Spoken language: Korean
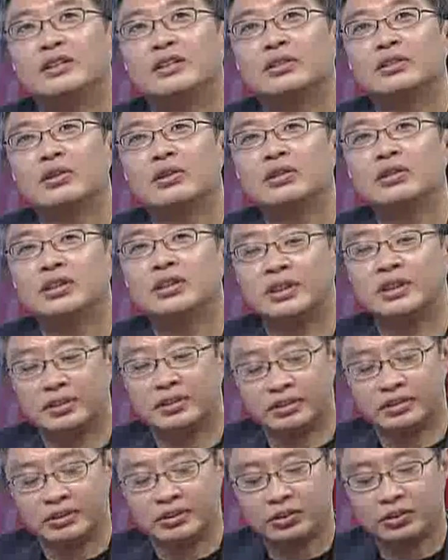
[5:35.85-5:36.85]
저는 이제
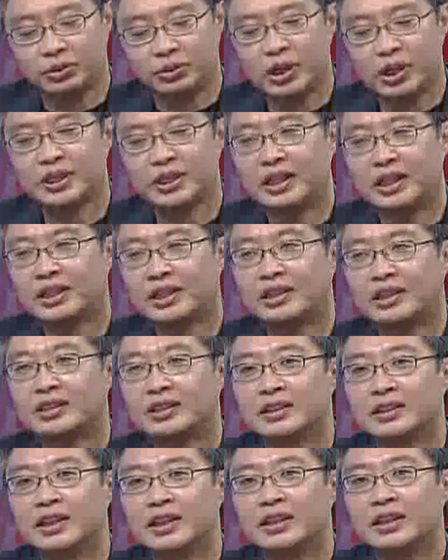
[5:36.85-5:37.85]
중요하게
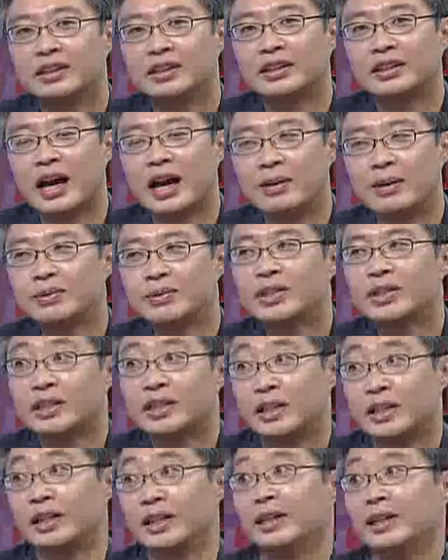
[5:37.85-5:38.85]
생각하는 게 다음
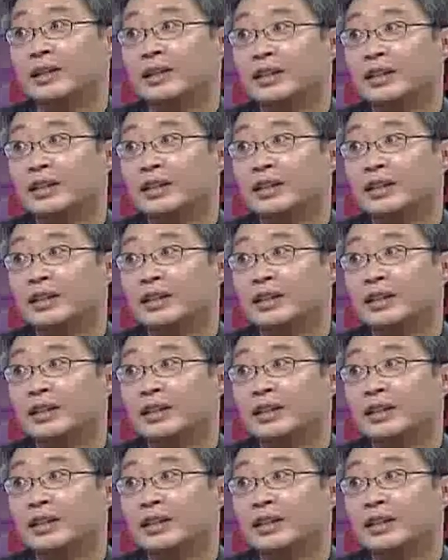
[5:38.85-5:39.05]
세대.